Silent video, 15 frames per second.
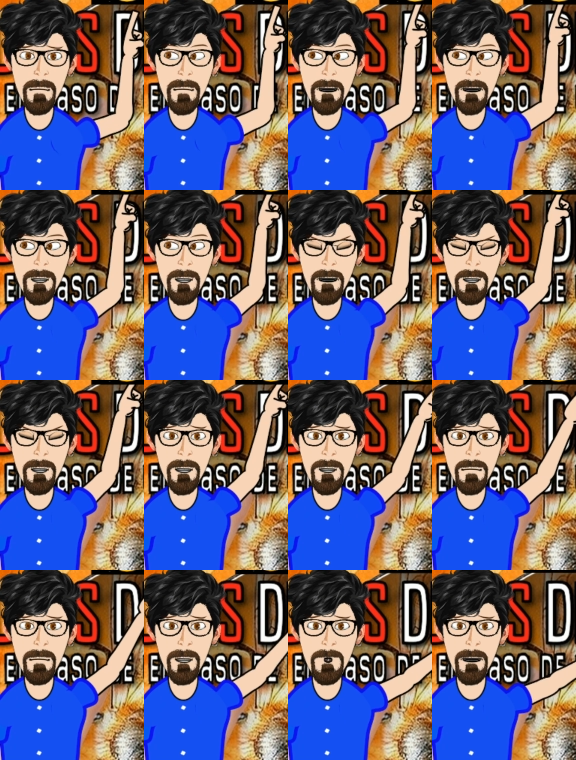Y una de
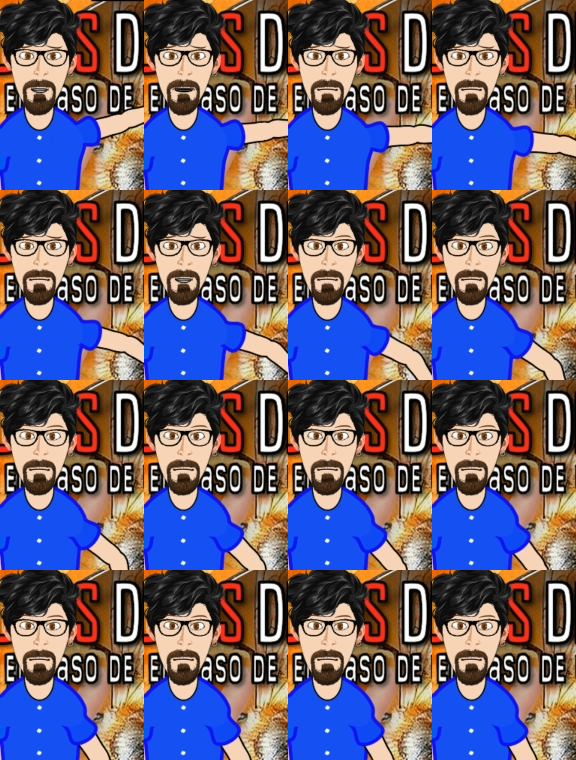ellas o varias te
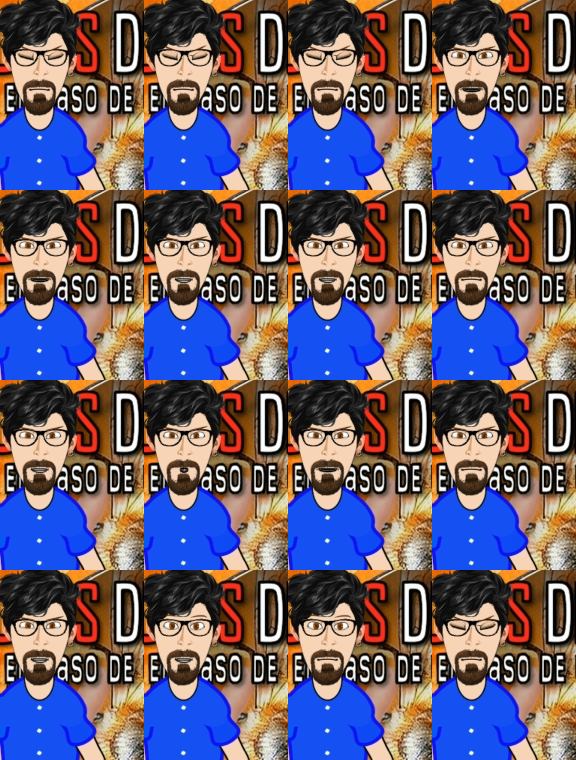pican. ¿Sabes
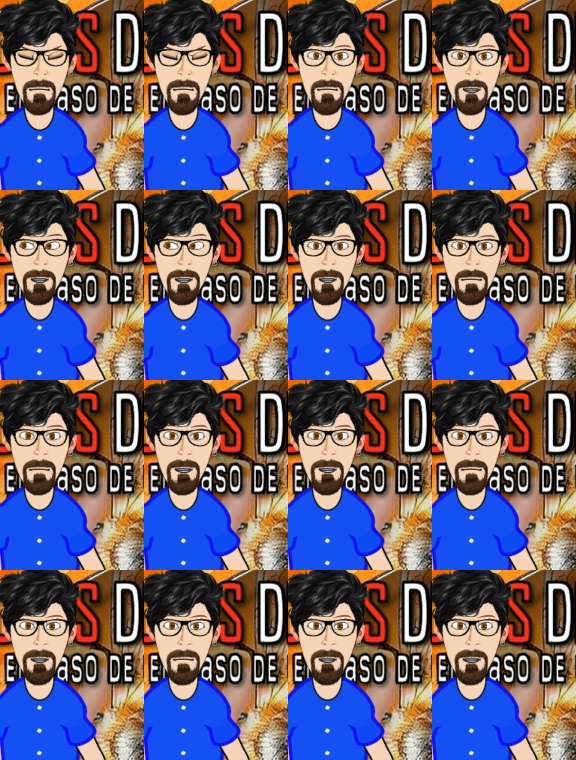tal vez qué es lo
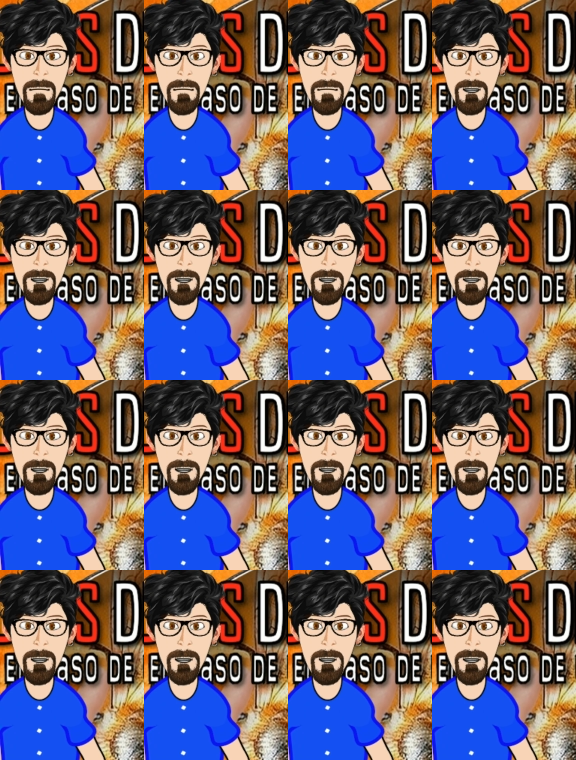que tienes